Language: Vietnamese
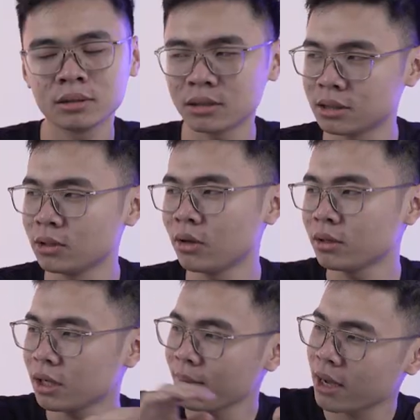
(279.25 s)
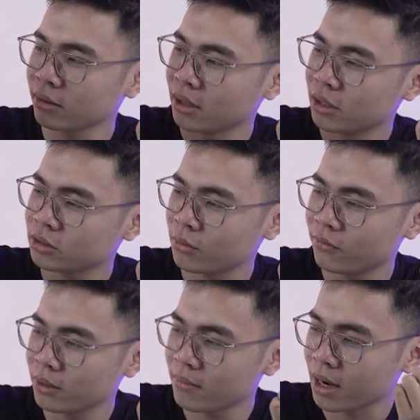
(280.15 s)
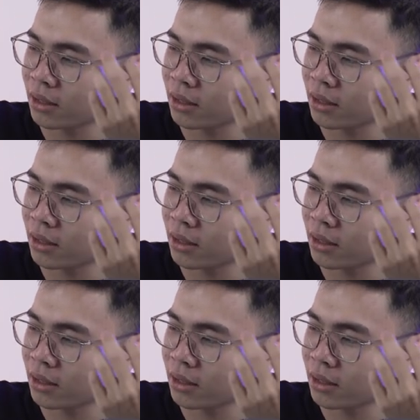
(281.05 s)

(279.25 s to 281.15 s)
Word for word: Thật sự luôn, các bạn có thể lựa chọn một phiên bản